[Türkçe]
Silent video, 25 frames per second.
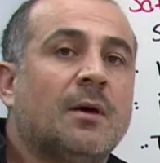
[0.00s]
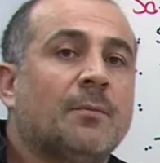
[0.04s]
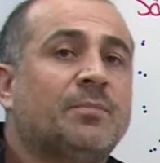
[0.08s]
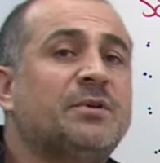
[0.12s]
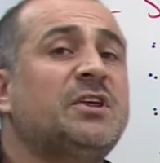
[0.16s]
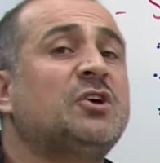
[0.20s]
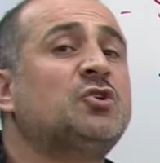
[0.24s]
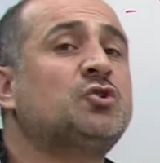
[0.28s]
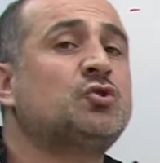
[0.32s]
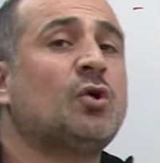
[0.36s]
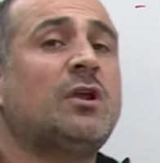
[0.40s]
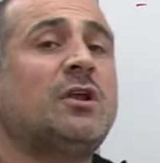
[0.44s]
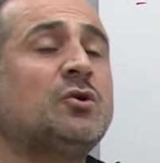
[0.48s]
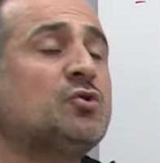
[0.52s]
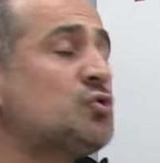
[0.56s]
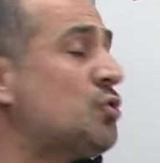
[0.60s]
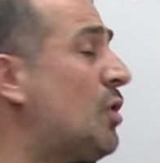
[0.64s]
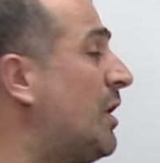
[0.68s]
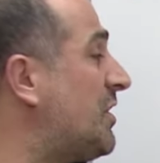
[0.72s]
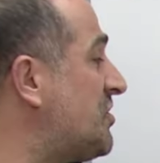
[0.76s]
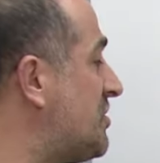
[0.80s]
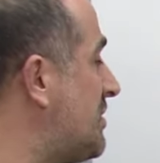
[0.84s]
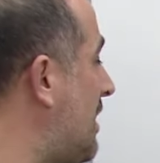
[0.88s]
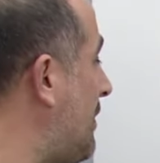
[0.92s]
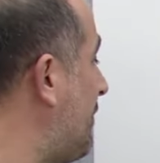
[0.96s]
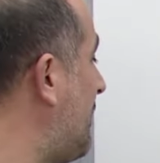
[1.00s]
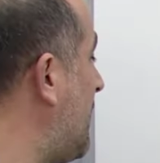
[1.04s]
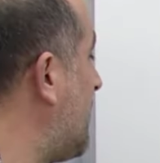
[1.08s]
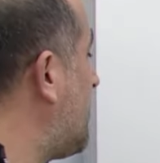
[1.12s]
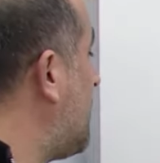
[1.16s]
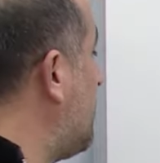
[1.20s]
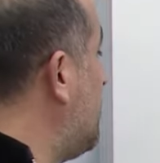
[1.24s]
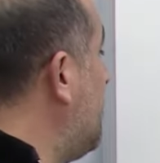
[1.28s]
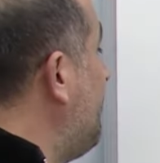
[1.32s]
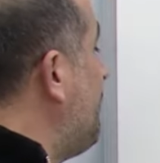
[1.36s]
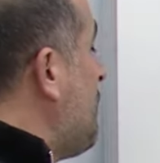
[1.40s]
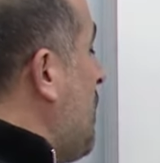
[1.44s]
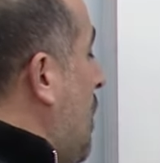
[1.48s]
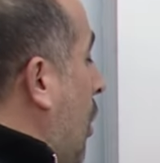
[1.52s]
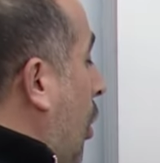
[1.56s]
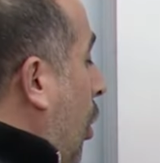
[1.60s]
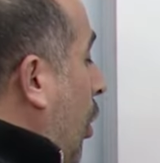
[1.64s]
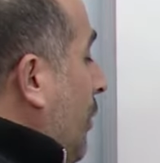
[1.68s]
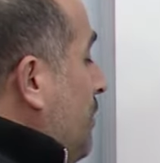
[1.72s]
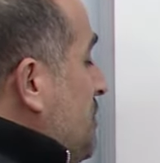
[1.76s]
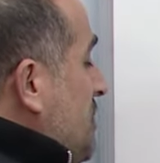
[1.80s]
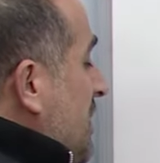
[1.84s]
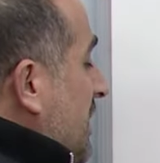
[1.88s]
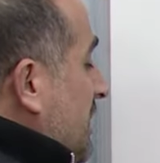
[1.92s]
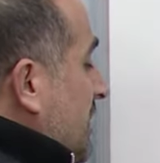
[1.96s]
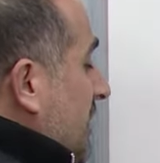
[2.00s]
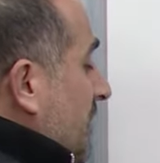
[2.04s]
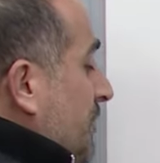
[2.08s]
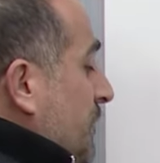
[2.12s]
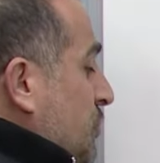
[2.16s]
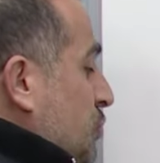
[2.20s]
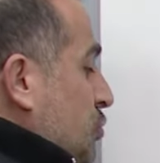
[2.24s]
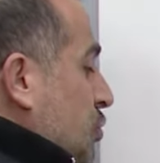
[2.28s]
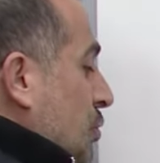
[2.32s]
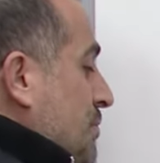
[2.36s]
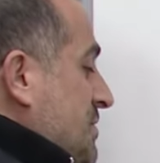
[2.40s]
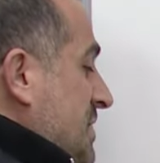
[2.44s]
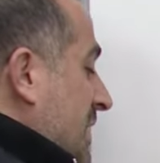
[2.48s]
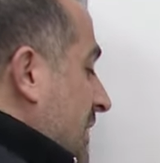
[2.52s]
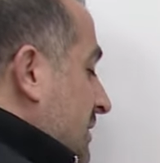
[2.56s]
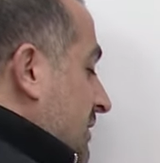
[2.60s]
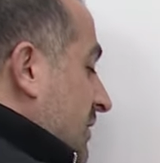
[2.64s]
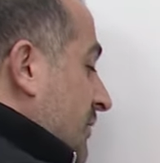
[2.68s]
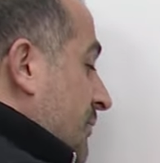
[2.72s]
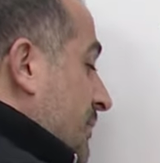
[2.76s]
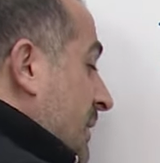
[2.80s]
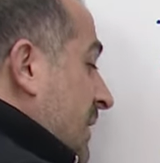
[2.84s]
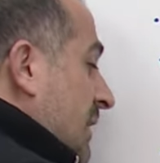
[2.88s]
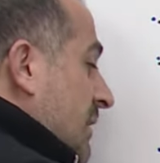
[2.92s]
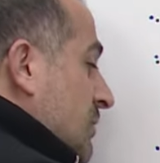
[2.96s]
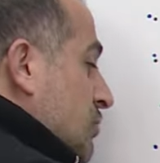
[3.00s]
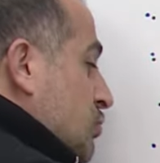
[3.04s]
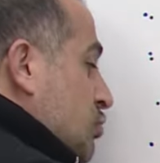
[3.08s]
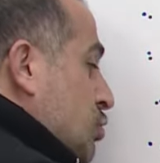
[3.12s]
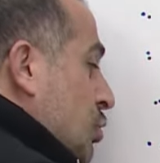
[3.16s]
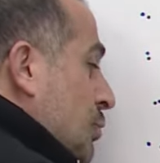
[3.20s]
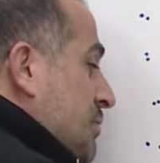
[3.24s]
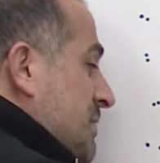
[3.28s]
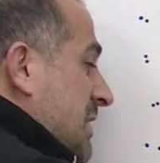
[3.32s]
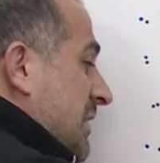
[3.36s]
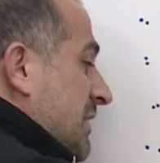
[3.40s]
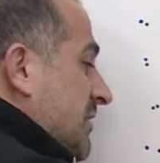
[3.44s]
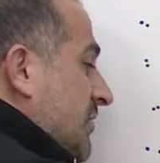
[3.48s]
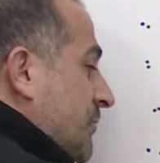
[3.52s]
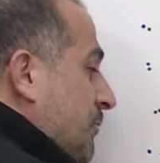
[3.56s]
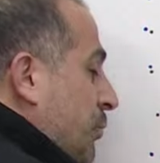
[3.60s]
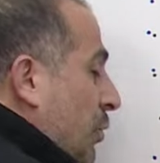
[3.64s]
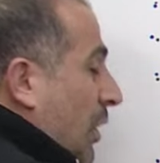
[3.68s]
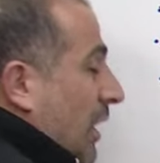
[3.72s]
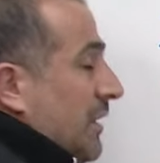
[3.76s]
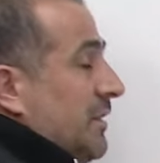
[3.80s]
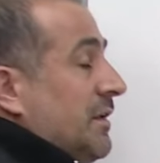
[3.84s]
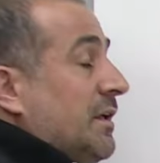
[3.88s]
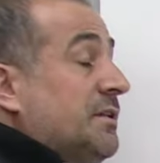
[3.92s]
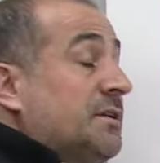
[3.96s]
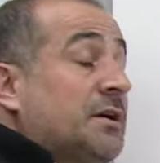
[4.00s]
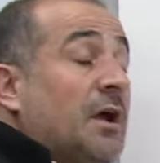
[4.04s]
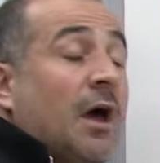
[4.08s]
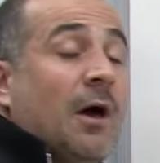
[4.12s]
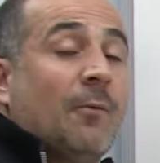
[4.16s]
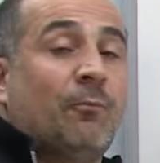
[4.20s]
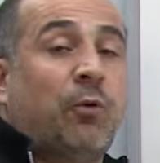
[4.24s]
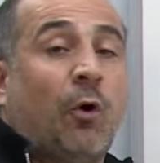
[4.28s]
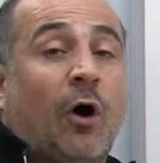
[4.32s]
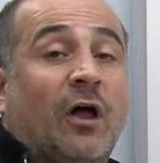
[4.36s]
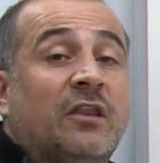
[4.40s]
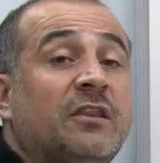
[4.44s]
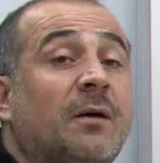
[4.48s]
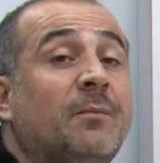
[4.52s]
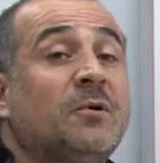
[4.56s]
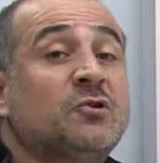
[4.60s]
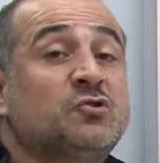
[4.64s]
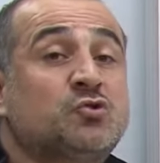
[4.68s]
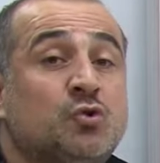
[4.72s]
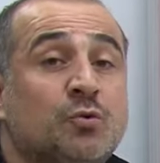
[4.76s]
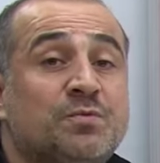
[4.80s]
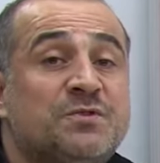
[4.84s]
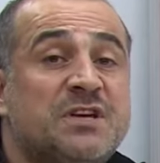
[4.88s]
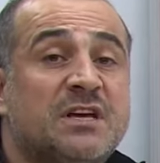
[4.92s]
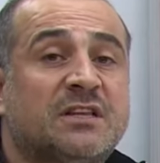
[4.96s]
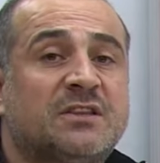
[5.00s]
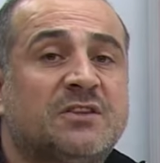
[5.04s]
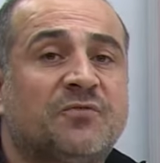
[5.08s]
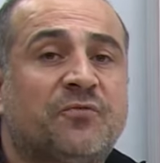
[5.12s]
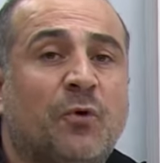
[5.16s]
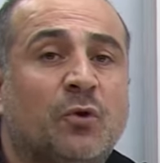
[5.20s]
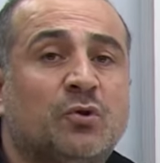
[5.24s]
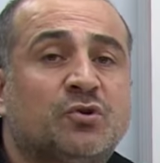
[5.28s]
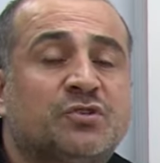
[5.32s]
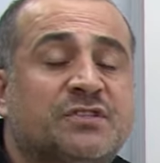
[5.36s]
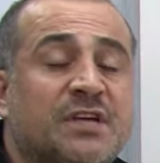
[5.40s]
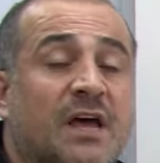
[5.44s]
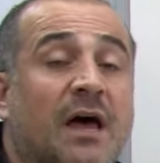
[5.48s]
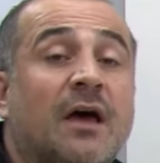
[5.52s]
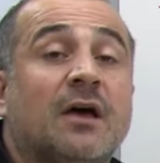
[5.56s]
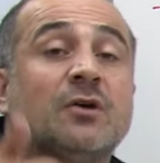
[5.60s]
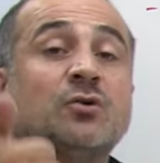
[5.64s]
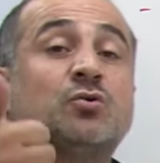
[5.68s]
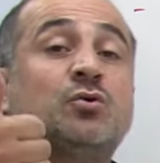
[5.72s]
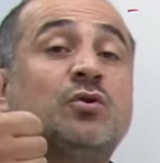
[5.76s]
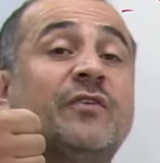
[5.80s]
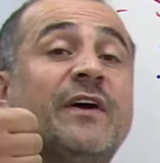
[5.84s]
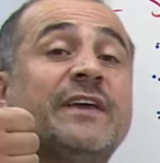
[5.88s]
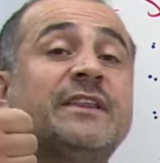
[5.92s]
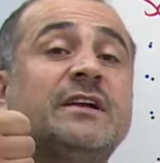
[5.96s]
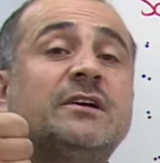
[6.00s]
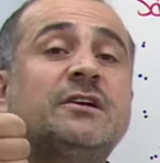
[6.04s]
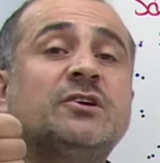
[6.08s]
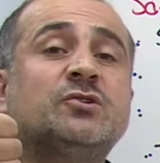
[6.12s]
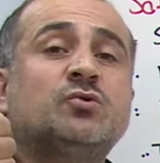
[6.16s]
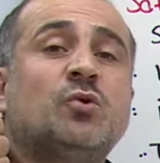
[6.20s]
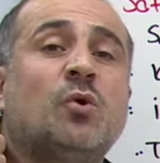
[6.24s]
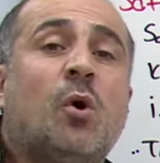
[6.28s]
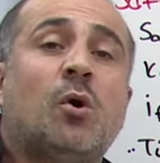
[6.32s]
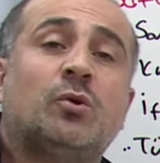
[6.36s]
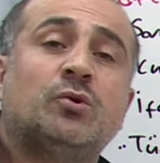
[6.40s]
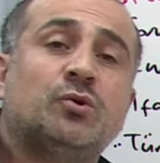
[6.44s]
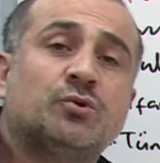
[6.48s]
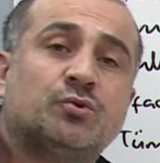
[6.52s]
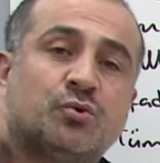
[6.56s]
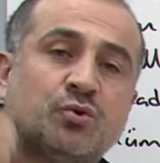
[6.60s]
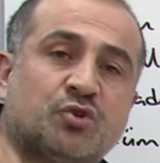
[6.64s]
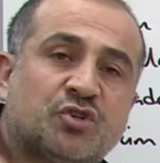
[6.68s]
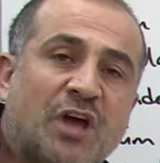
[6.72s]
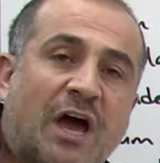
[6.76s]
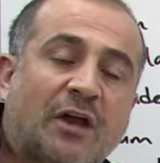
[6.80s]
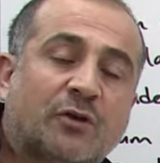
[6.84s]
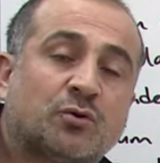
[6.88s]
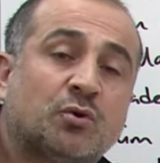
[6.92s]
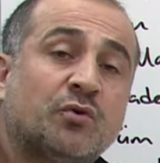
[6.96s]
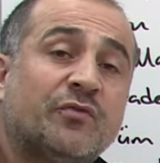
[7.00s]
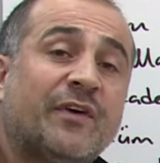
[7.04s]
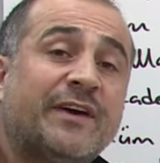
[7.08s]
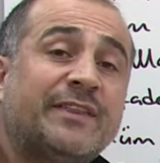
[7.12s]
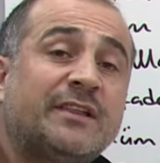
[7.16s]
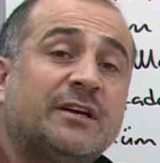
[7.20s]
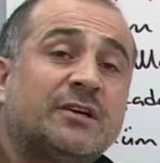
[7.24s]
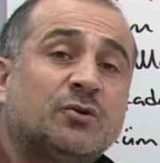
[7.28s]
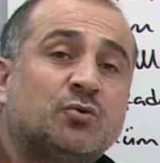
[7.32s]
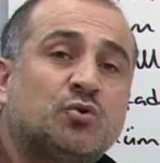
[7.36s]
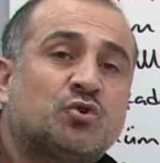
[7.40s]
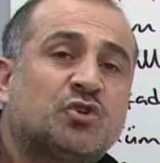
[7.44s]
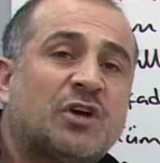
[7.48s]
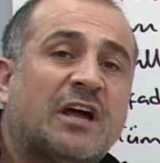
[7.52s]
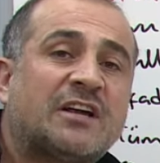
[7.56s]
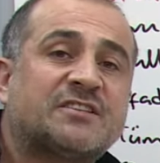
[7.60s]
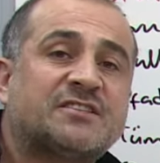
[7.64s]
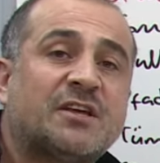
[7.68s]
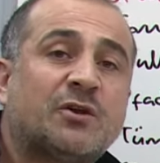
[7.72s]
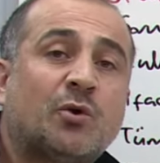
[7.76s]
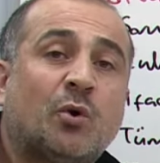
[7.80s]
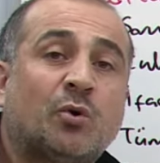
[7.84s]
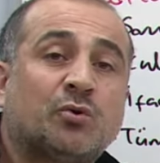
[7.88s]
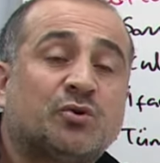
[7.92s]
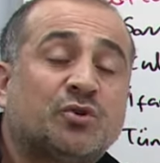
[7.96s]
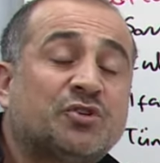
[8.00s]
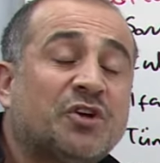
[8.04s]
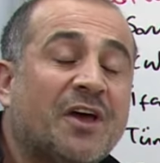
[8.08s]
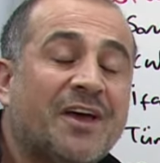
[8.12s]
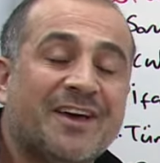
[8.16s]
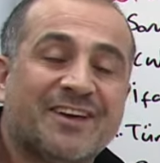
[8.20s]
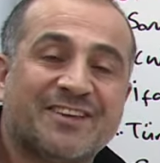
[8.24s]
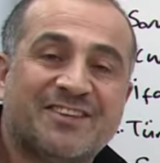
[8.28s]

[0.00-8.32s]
Bir de şöyle şu açıdan bakalım. Objektif mi subjektif mi? Subjektif puanlanır. Puanlama subjektif olursa güvenirlik ne olur? Düşer. Güvenirlik düşerse ne olur?